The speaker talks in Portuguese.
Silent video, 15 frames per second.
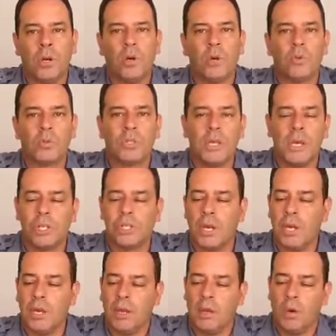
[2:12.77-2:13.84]
Ou seja,
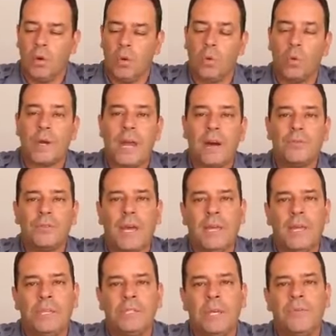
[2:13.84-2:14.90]
o cravo da
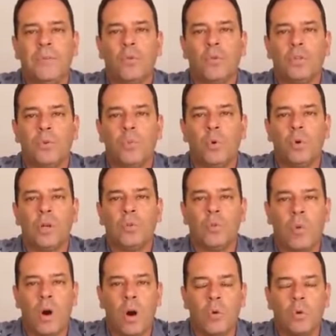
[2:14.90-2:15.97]
Índia ele ficou de molho
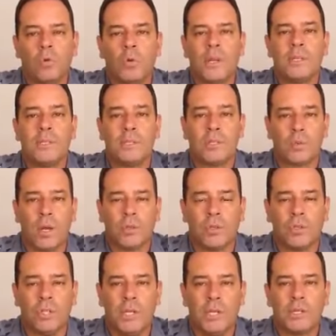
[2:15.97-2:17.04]
no álcool durante esses quatro
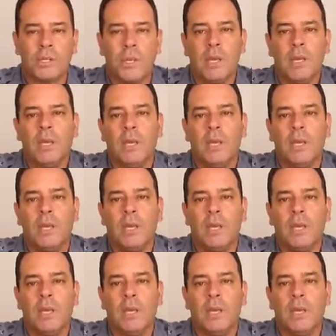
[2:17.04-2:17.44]
dias